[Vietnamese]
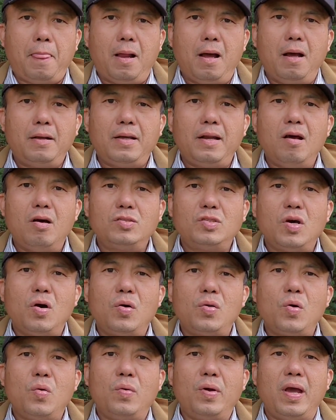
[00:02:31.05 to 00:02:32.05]
đó chế độ xã
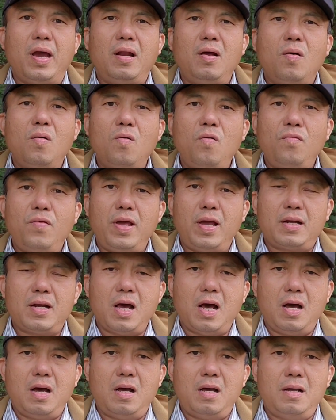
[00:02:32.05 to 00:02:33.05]
hội chủ nghĩa đó ưu việt
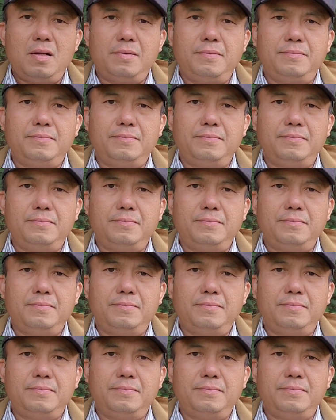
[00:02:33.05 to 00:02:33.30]
đó